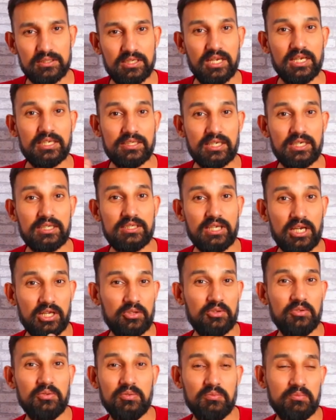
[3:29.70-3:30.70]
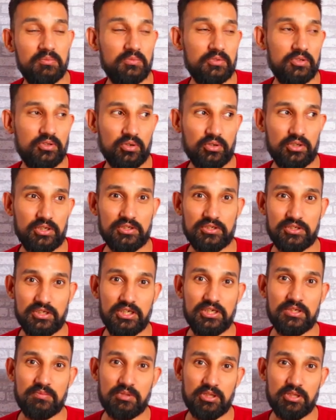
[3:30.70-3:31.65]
जैसा जादू डॉक्टर स्ट्रेंज